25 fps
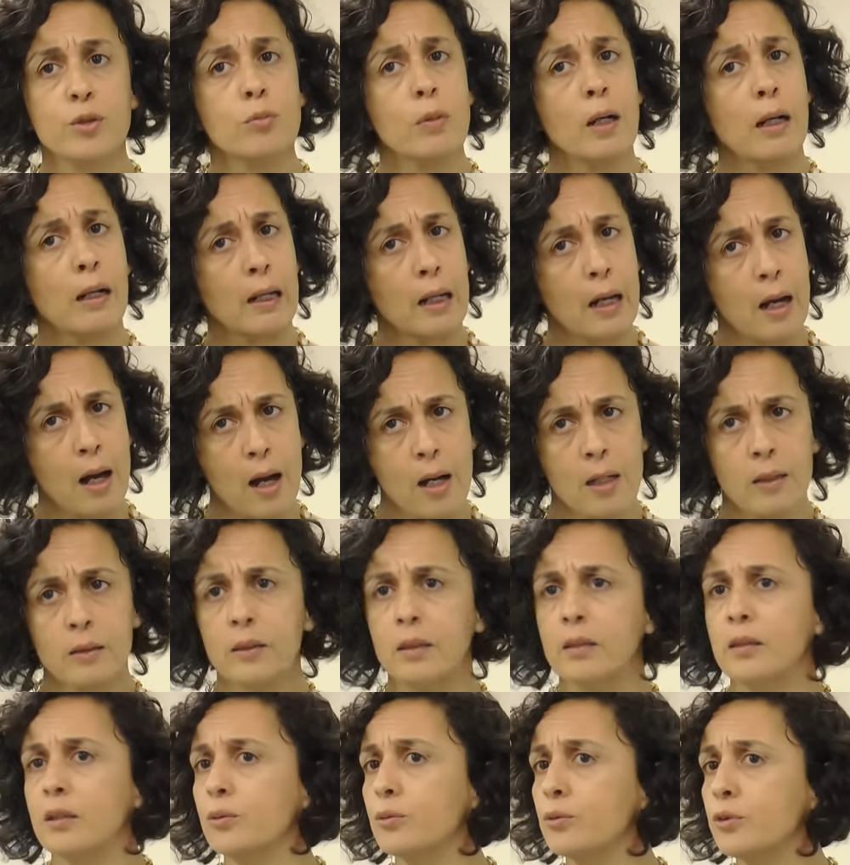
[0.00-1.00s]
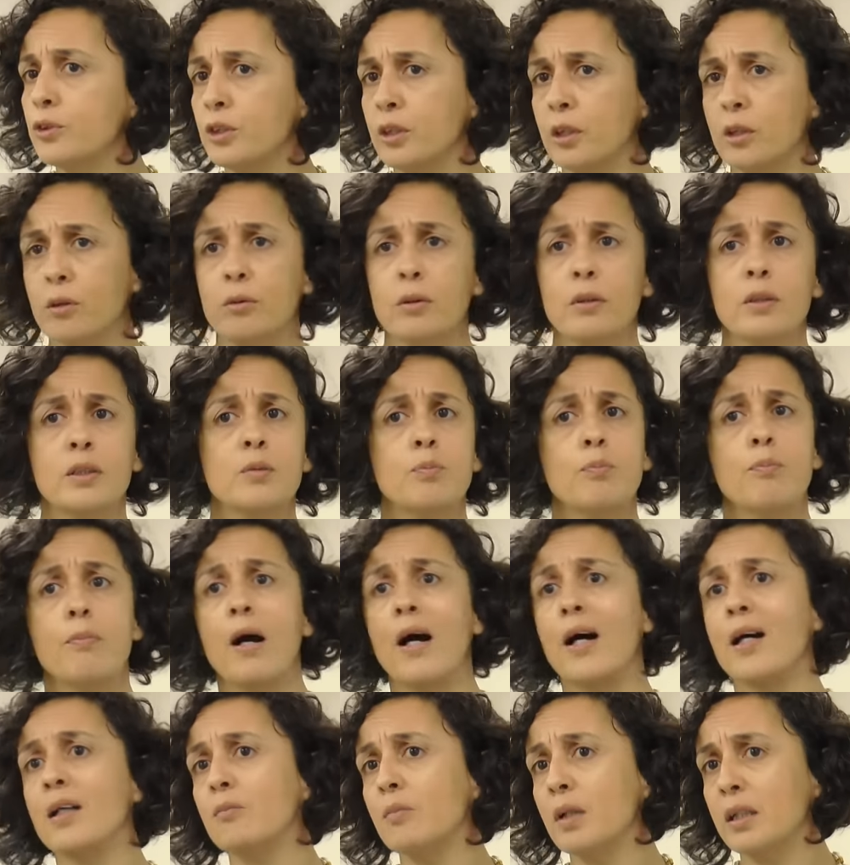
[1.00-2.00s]
uma carta denunciando as
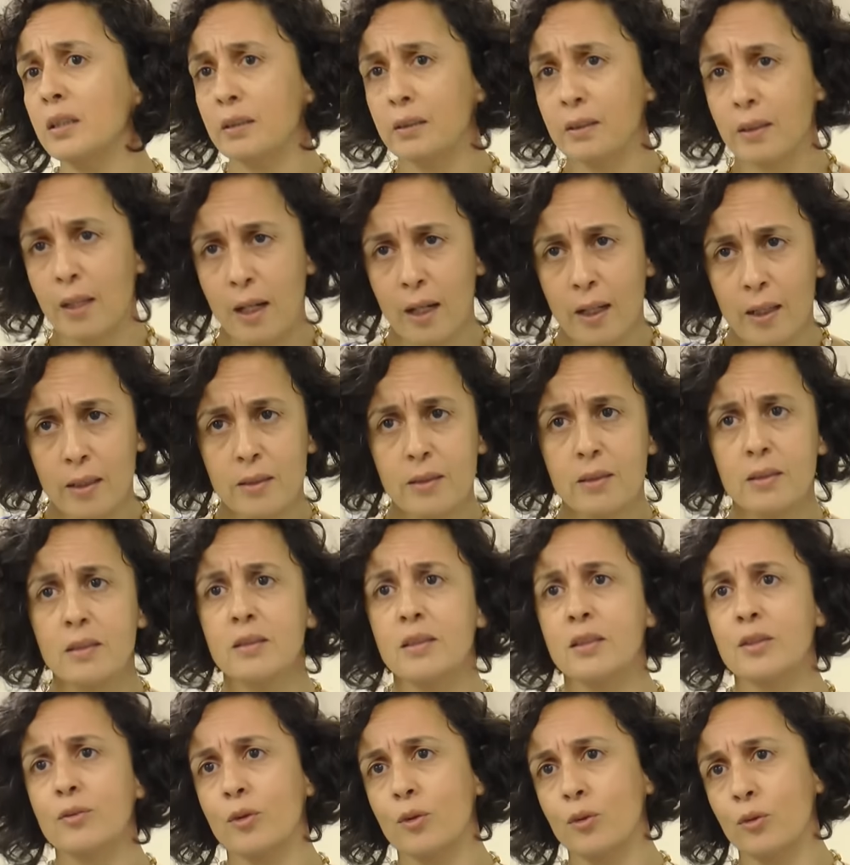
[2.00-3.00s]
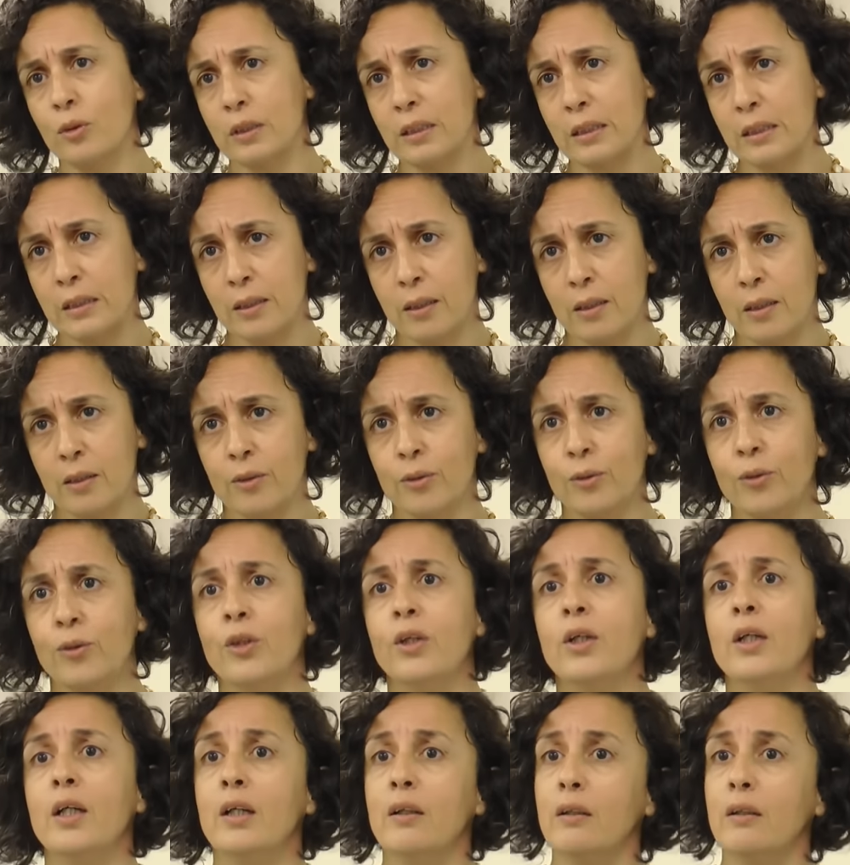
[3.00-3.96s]
barbaridades que estão acontecendo